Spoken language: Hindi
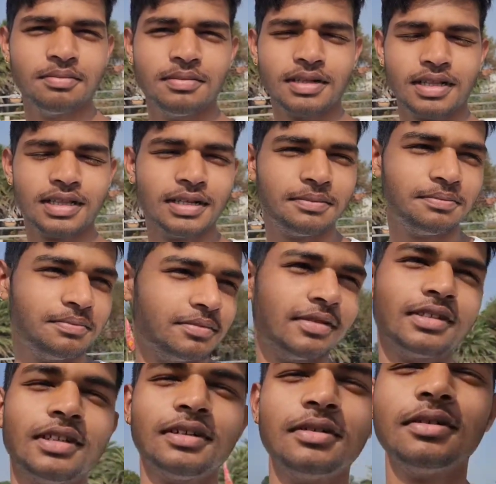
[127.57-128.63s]
मतलब
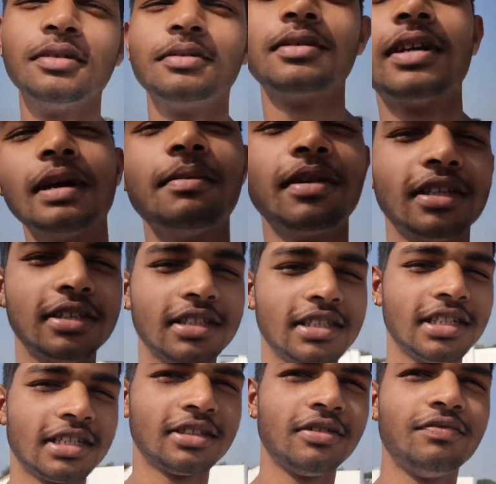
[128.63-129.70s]
चलो कैमरा अच्छे से
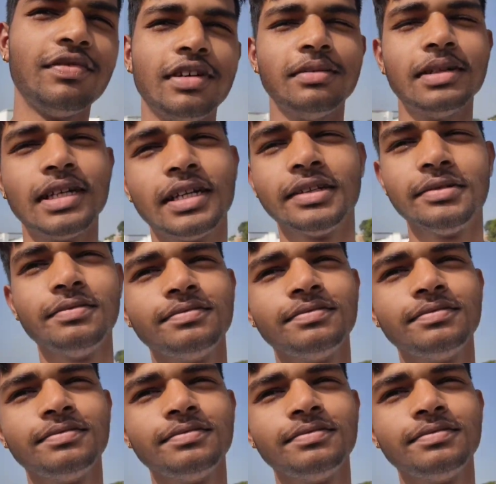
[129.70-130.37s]
रखता हूँ फिर बताता